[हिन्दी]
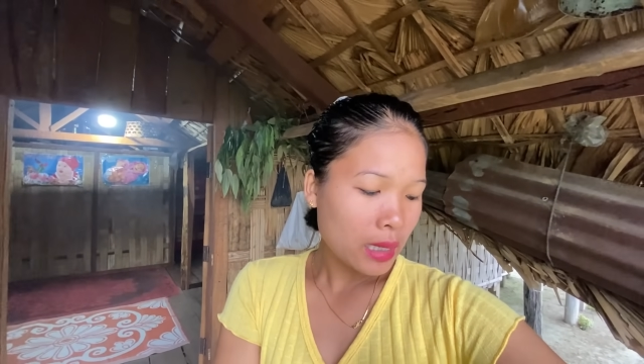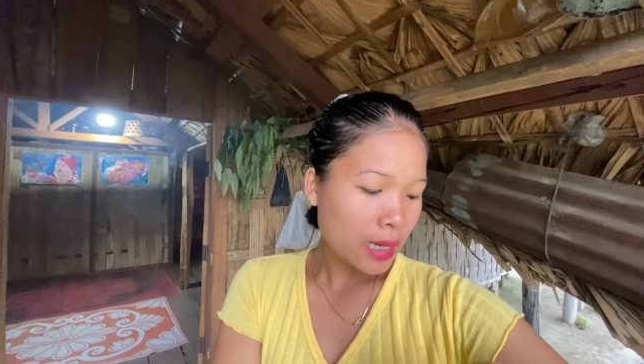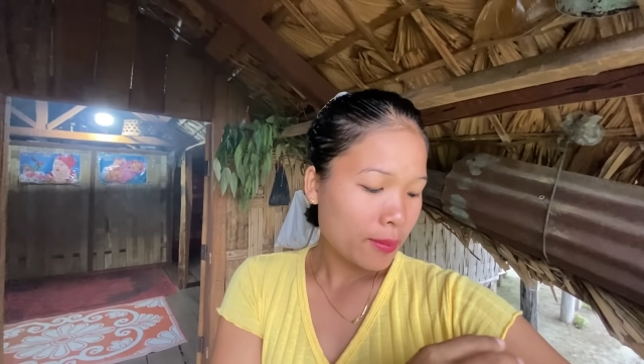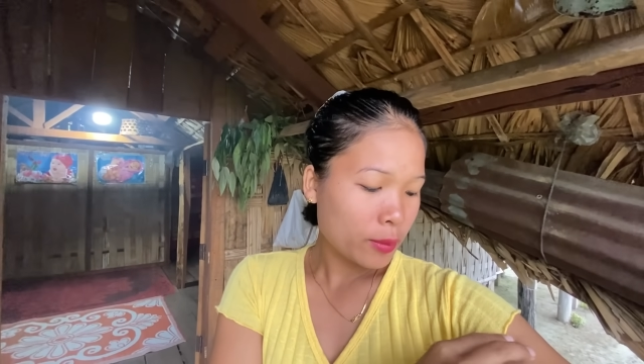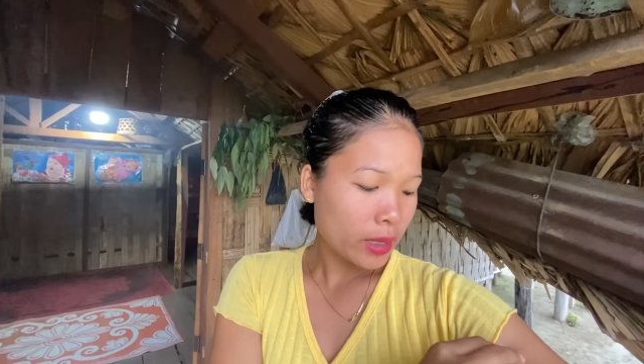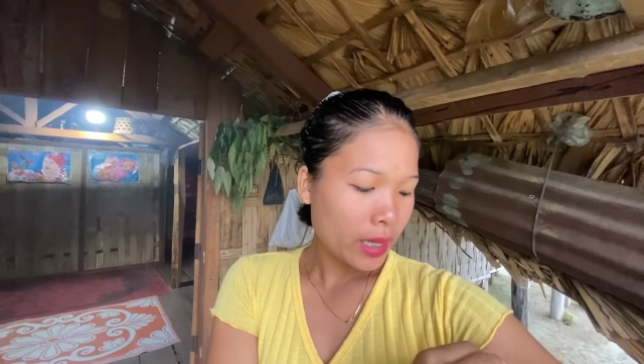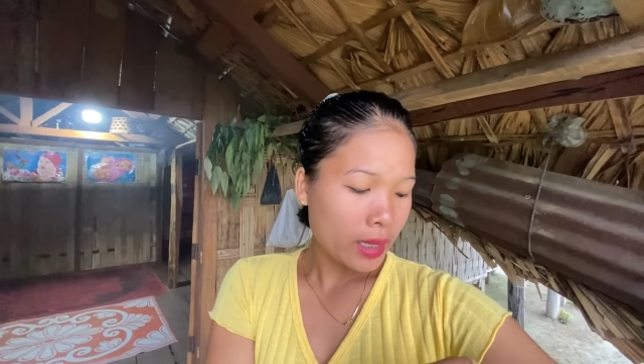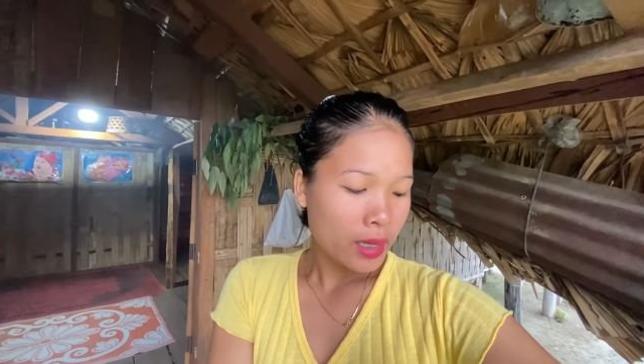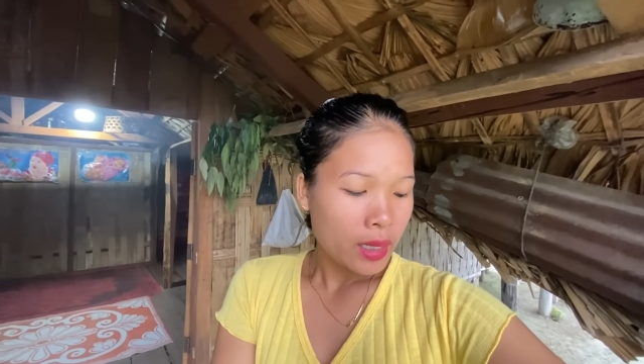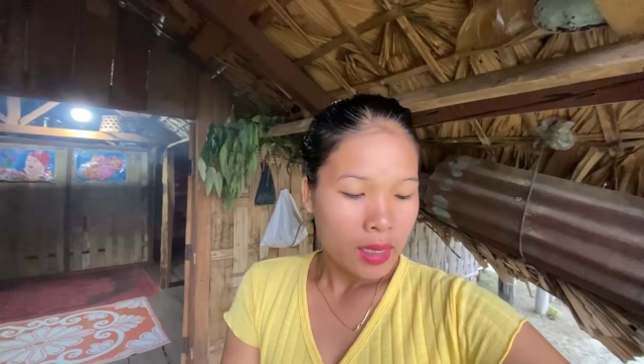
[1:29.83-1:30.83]
खराब होता
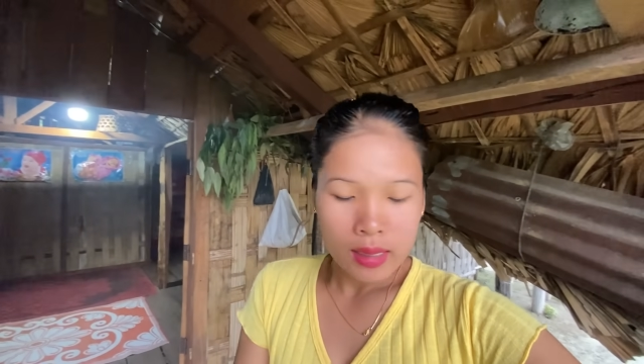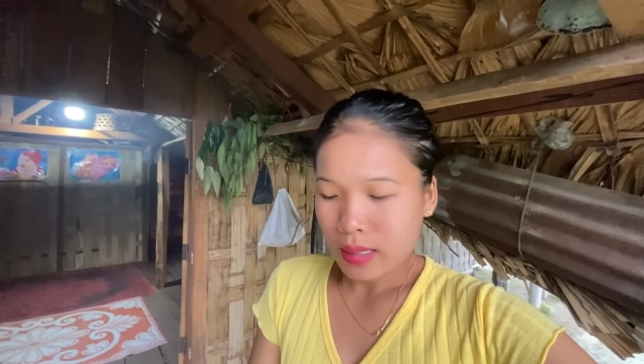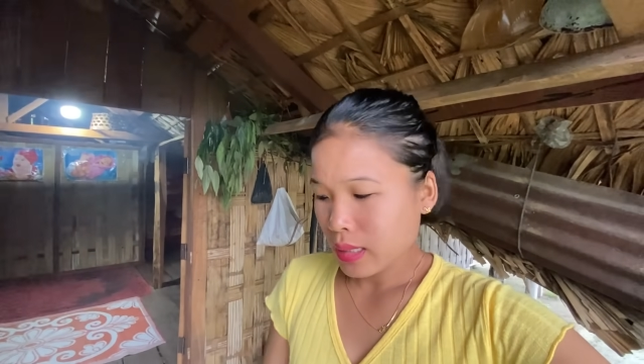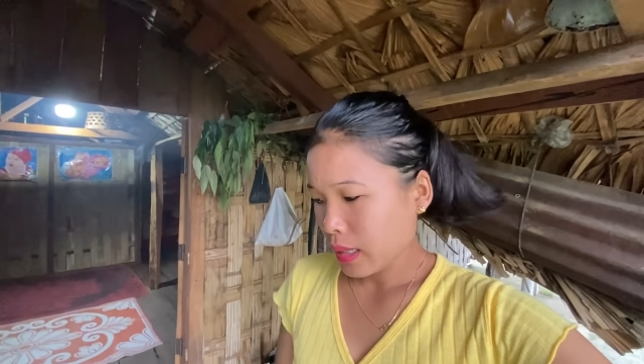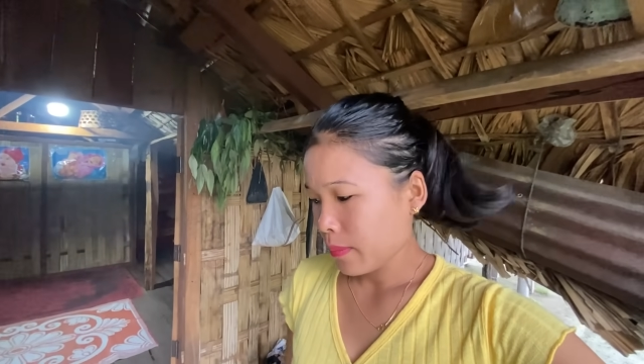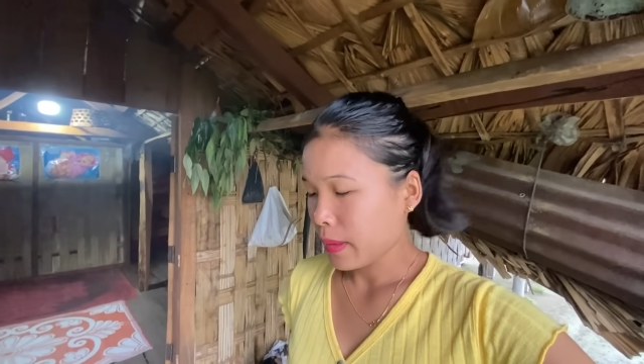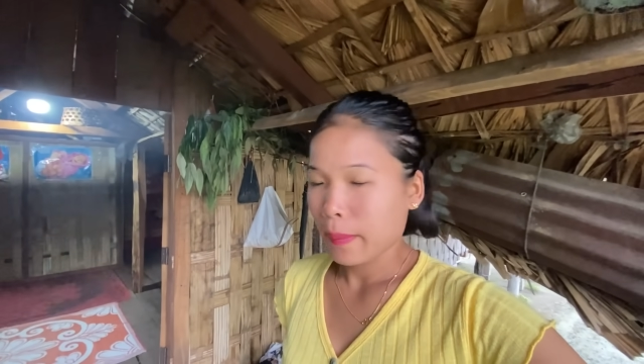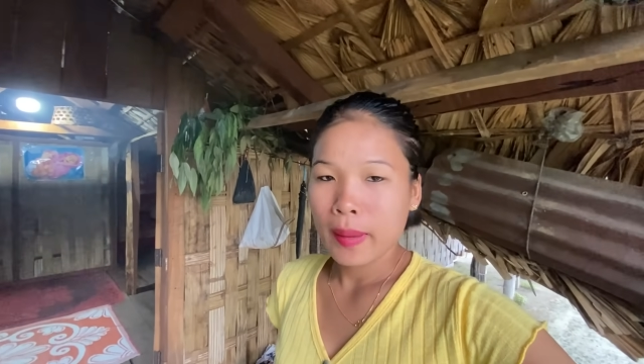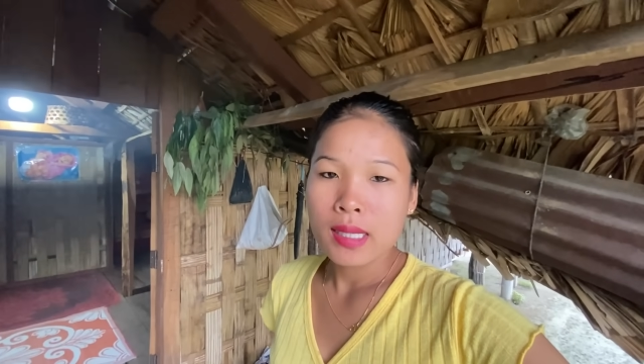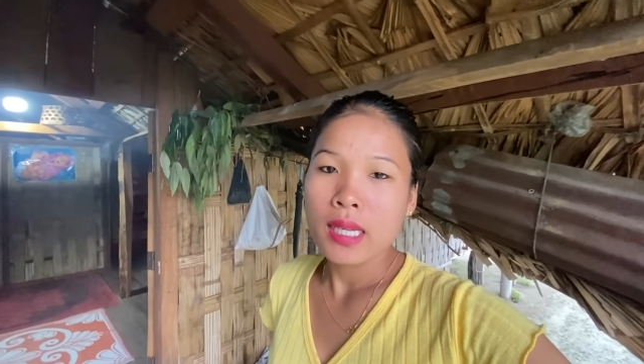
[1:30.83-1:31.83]
है इसलिए
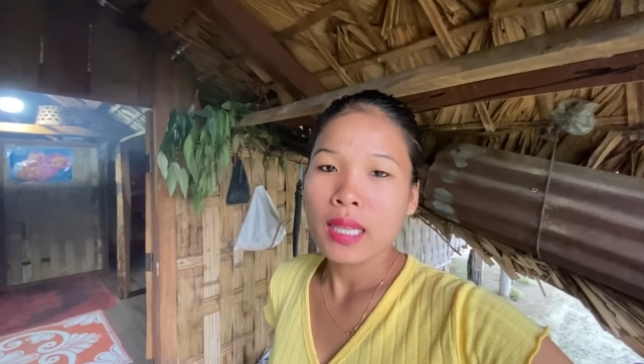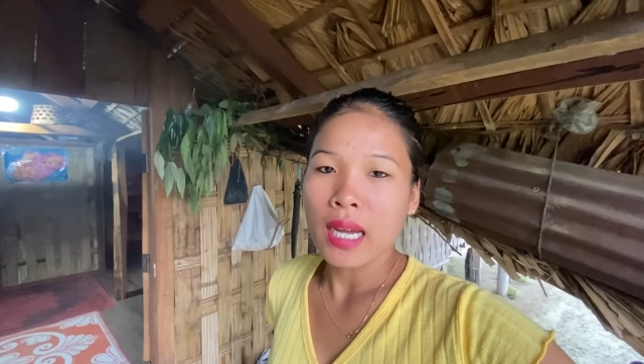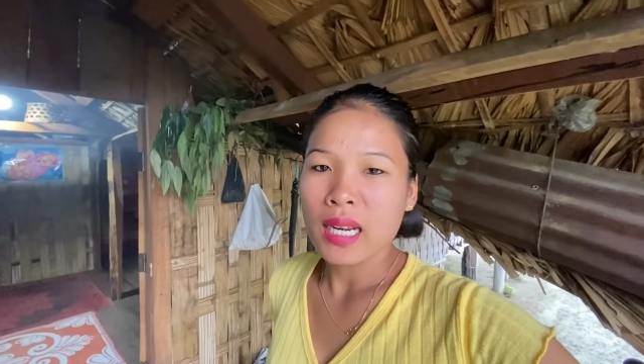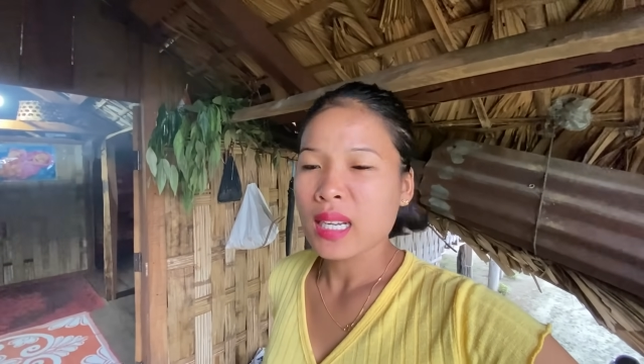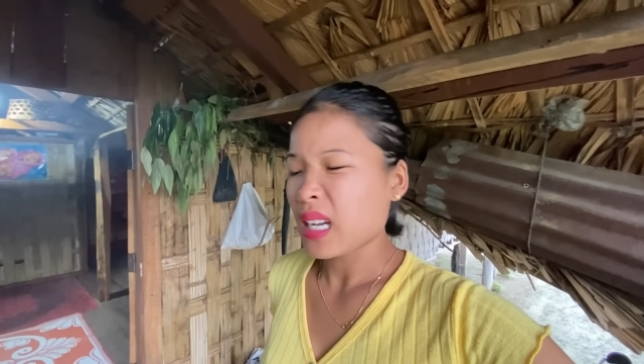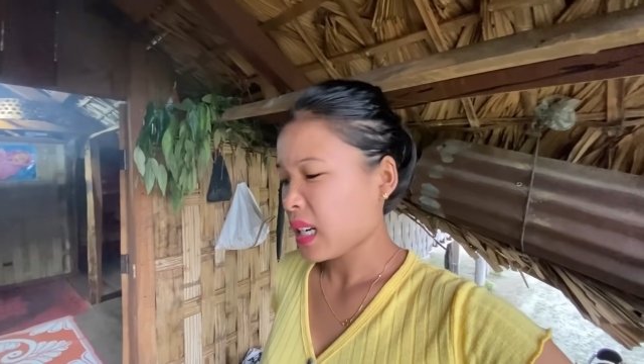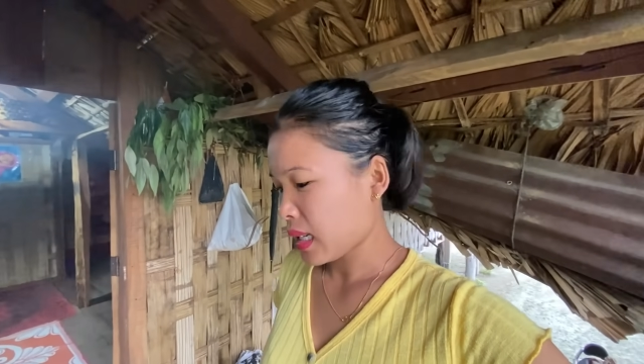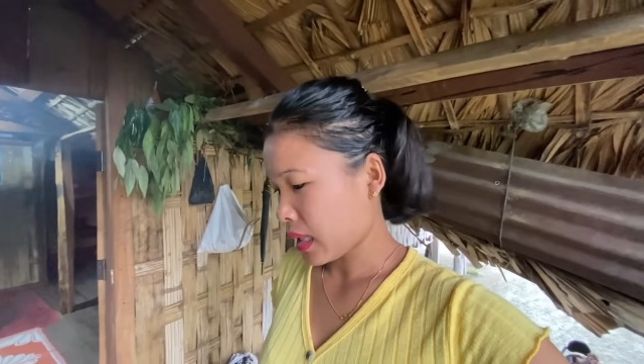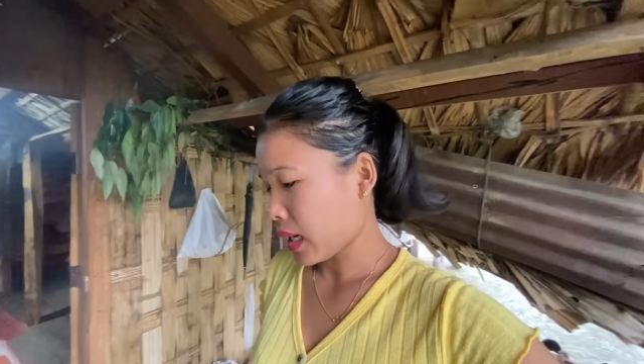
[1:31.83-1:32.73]
ब्रेकफास्ट की तैयारी कर लेते